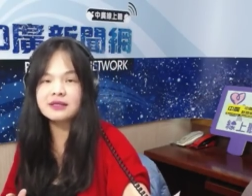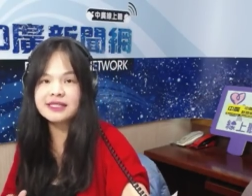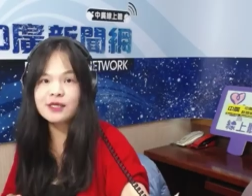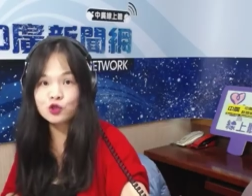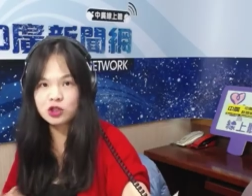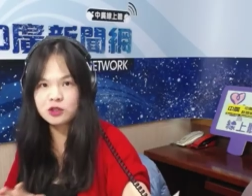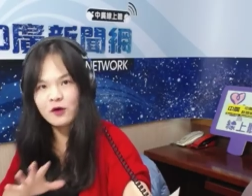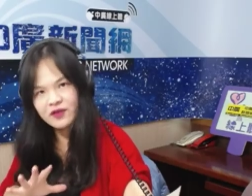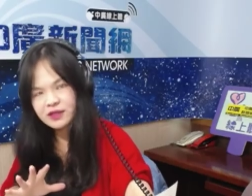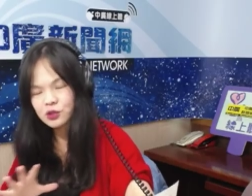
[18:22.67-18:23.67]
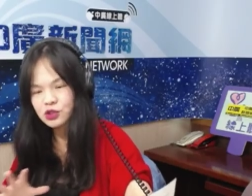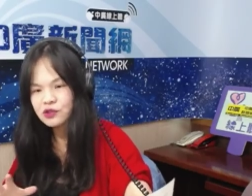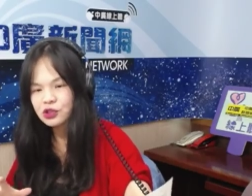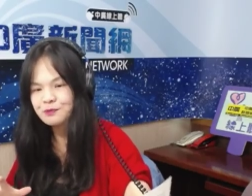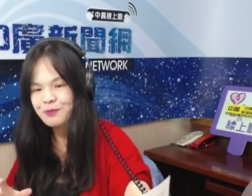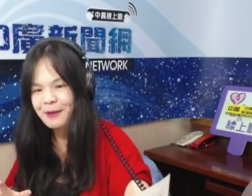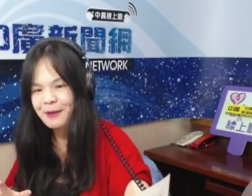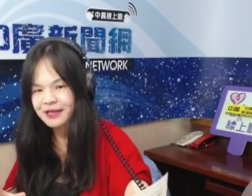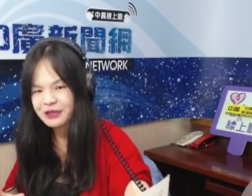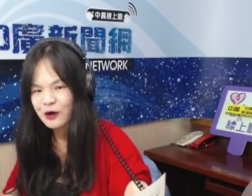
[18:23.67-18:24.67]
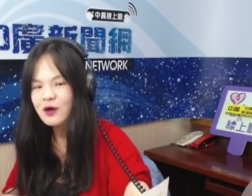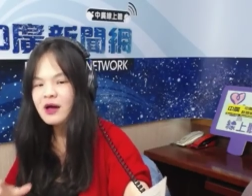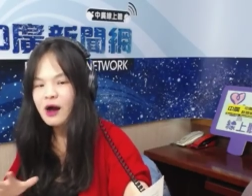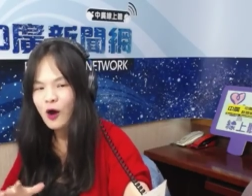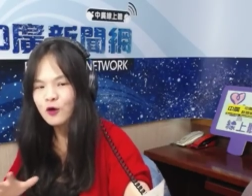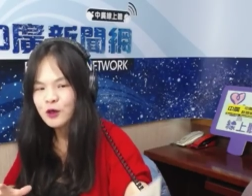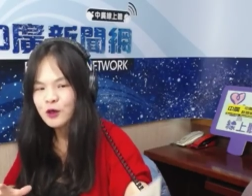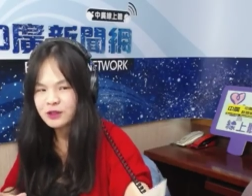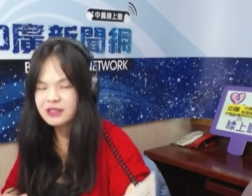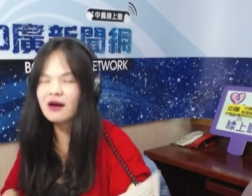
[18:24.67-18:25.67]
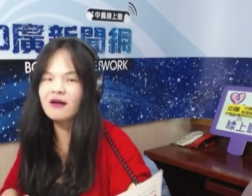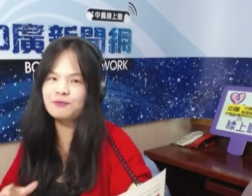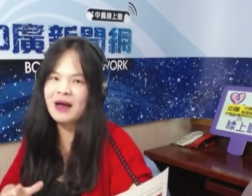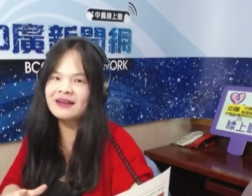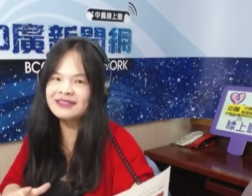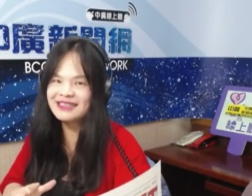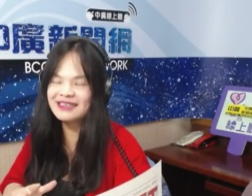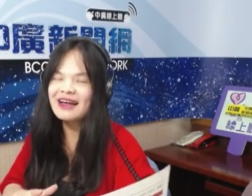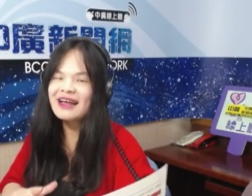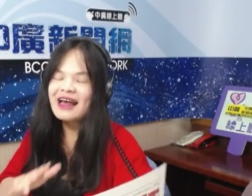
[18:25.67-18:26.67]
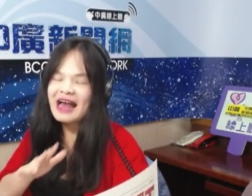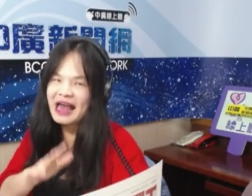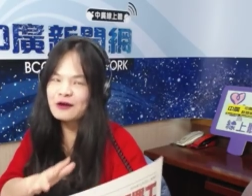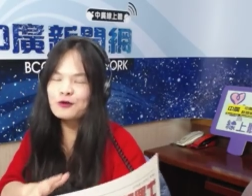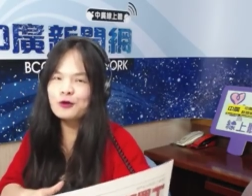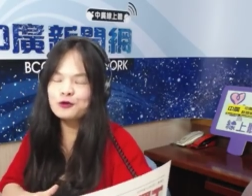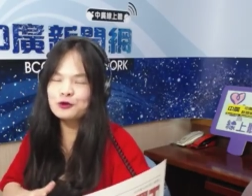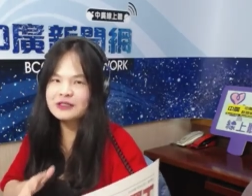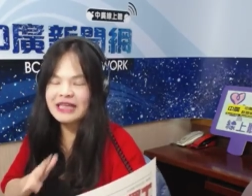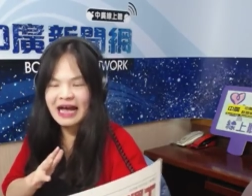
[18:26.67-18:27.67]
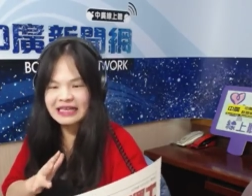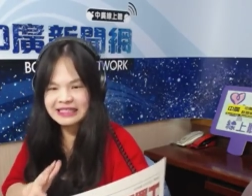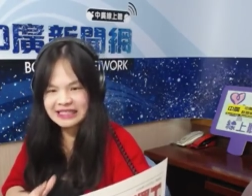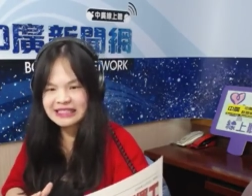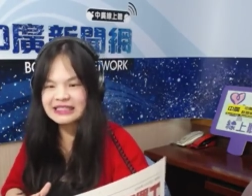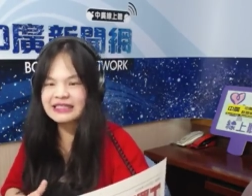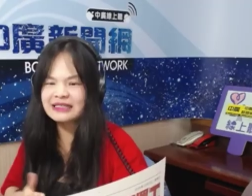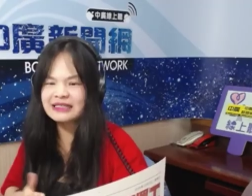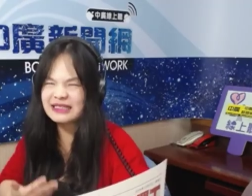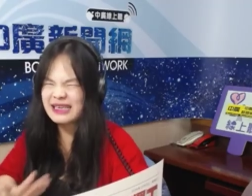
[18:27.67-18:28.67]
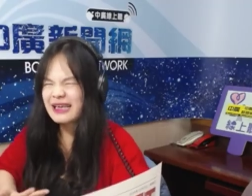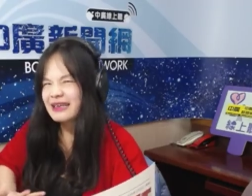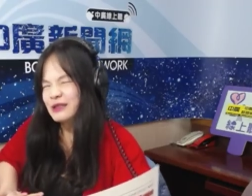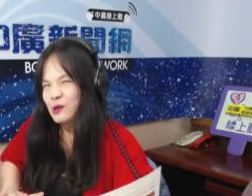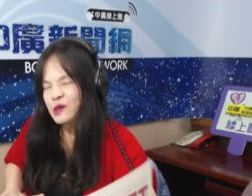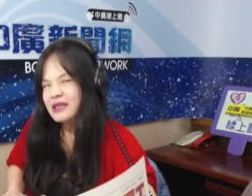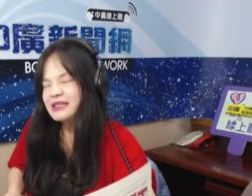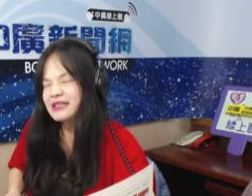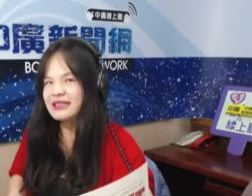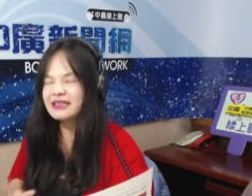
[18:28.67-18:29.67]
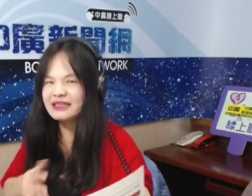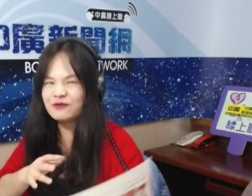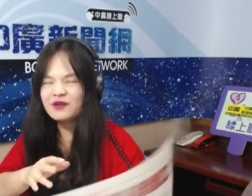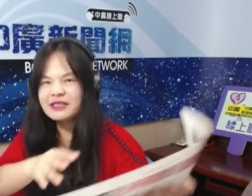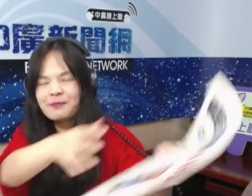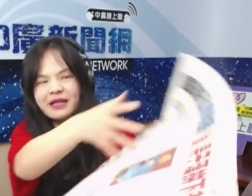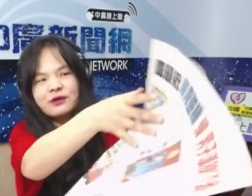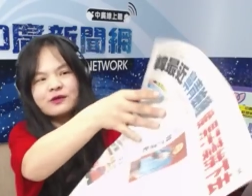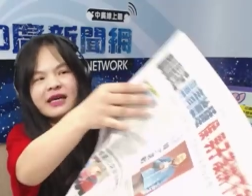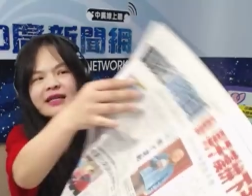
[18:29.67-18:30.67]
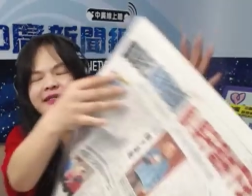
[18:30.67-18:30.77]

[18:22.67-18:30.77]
呃，自由时报放到政治版版头，侯友谊要帮这个韩国瑜打气，但是有一点点，你放在版头，你